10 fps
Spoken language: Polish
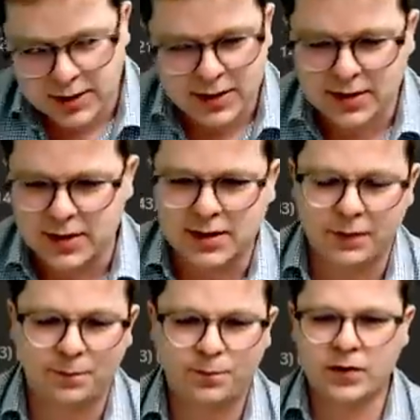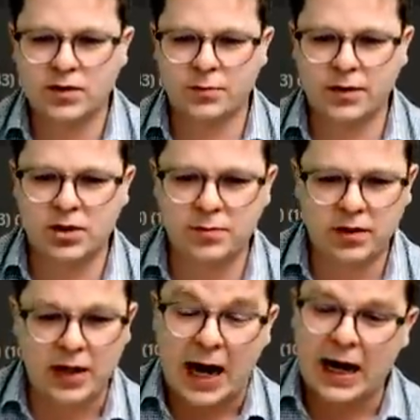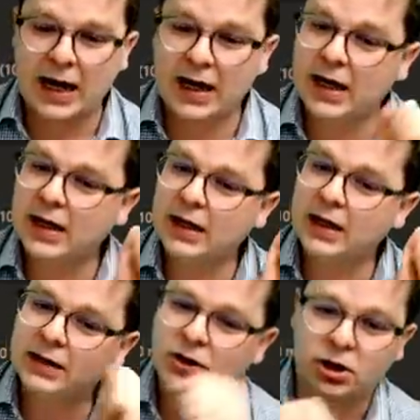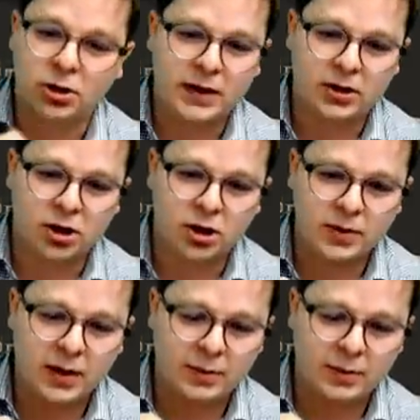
ten system. Zobaczymy. A, dobra, dobra,